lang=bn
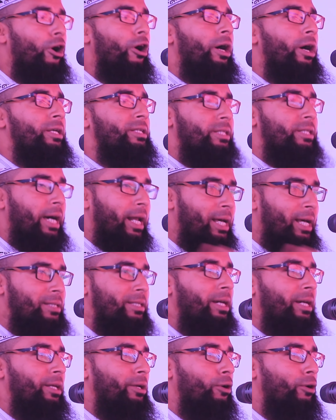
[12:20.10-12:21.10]
হয়
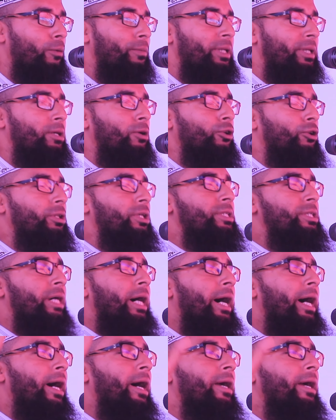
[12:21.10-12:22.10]
সারাসারি হবে হতে
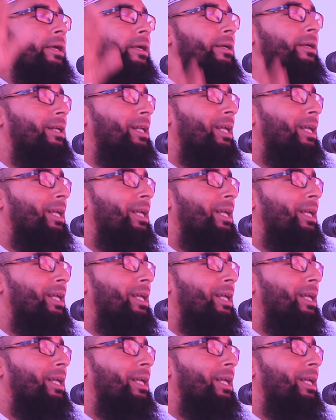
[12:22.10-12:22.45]
যায়